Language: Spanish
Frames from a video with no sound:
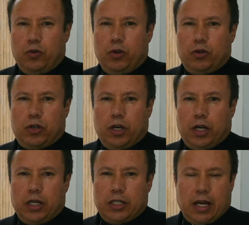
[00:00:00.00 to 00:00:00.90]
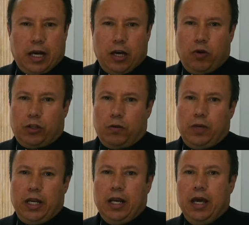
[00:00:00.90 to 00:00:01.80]
unos eh, cerca de
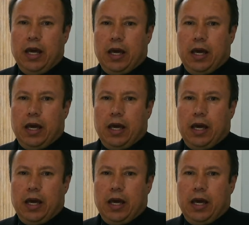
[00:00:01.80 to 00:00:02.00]
4.000